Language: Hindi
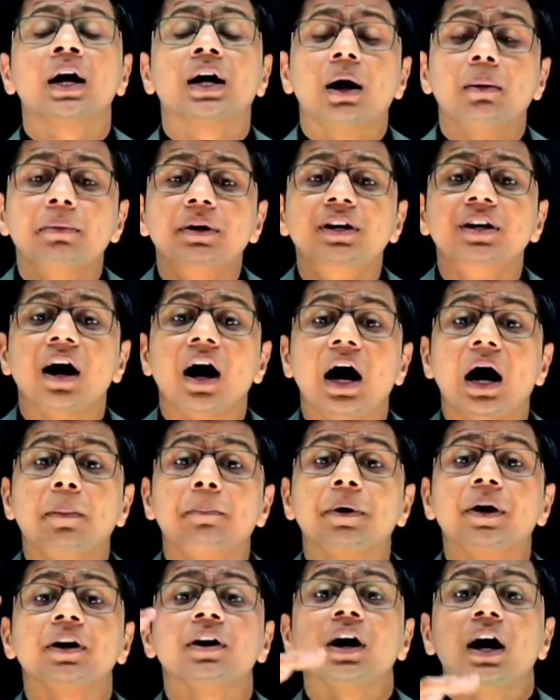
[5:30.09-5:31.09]
कमी
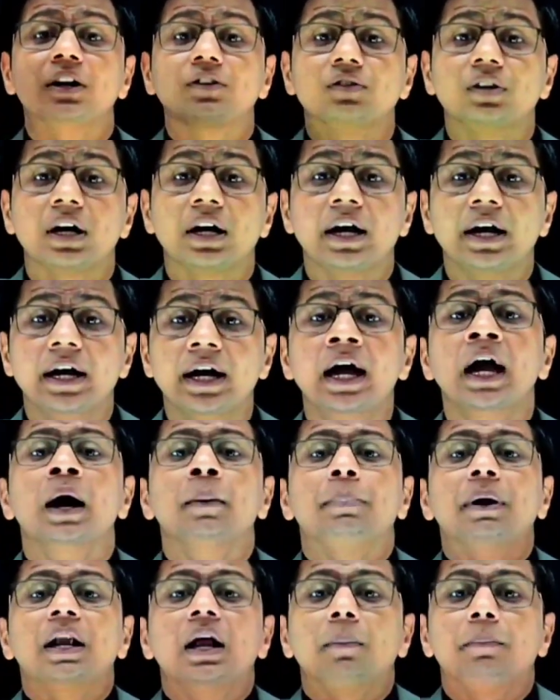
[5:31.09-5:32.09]
आपके अंदर है
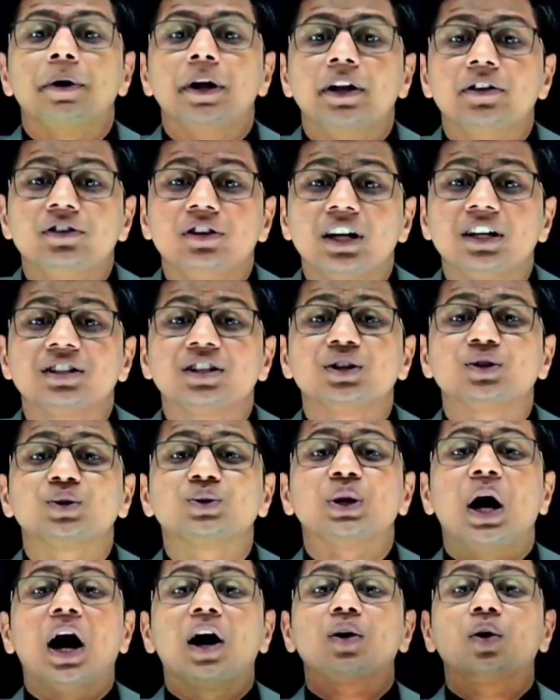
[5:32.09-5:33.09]
पहले अपने अंदर से
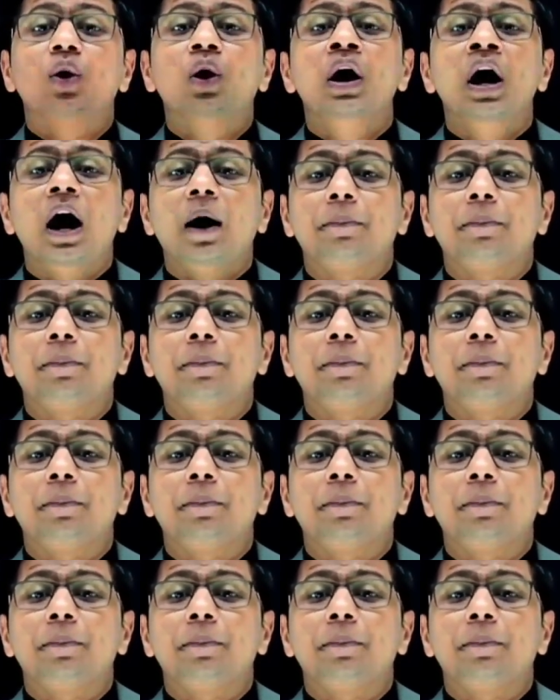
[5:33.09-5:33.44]
सुधारो